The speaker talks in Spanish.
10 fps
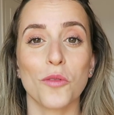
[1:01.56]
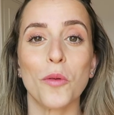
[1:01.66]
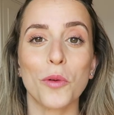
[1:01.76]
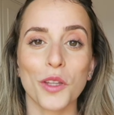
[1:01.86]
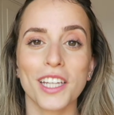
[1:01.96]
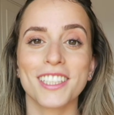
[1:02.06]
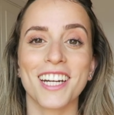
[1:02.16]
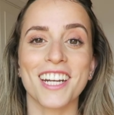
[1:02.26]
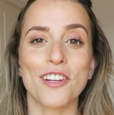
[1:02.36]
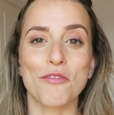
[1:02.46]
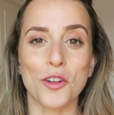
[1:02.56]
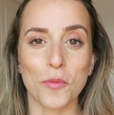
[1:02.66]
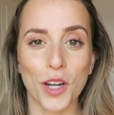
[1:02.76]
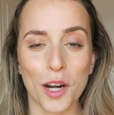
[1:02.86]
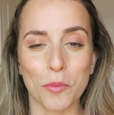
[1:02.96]
¿cómo podéis
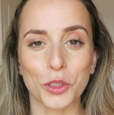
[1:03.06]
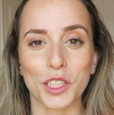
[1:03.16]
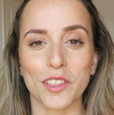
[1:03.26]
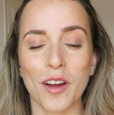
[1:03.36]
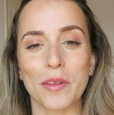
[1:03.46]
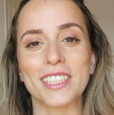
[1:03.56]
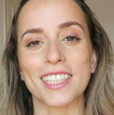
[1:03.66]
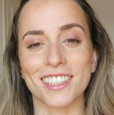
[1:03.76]
reformular positivamente